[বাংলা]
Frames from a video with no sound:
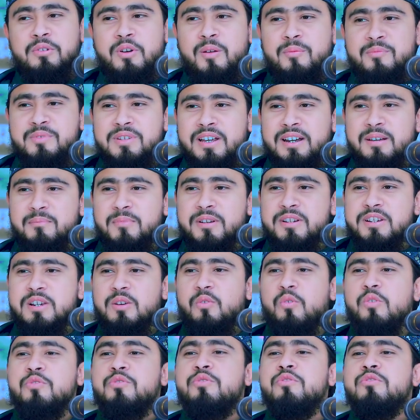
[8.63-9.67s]
রমজান মাসে
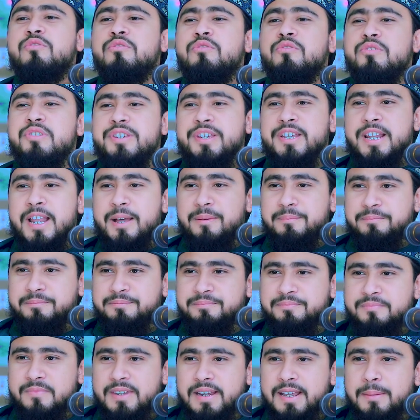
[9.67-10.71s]
অসুস্থ ছিলাম
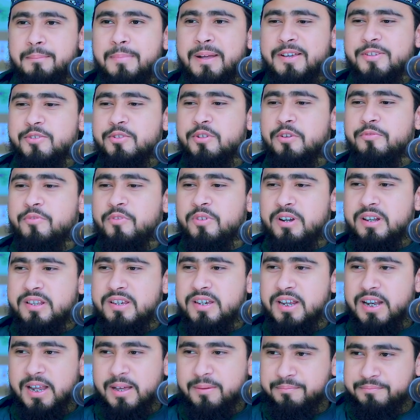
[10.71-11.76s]
বা সফরে
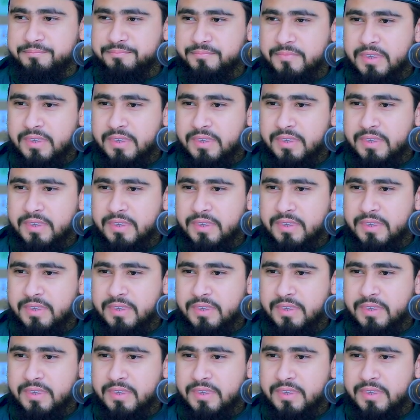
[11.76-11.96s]
ছিলাম